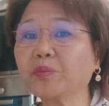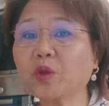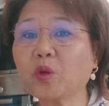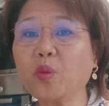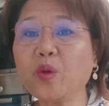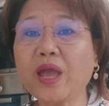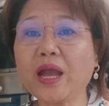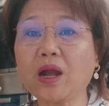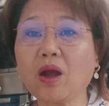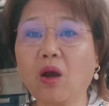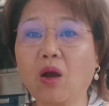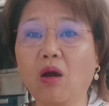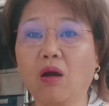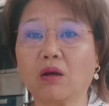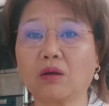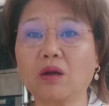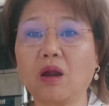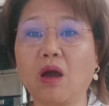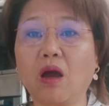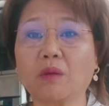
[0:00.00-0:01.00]
เคลี้ยงออก
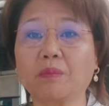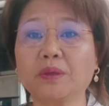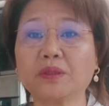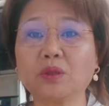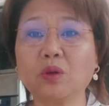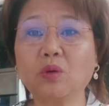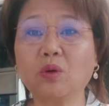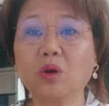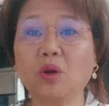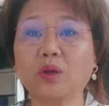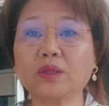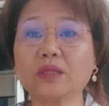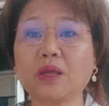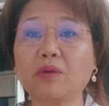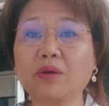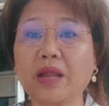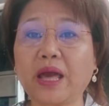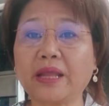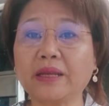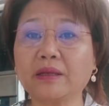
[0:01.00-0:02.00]
นอกประตูรถ
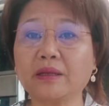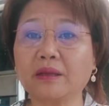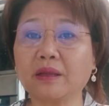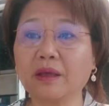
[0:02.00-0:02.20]
เท่านั้น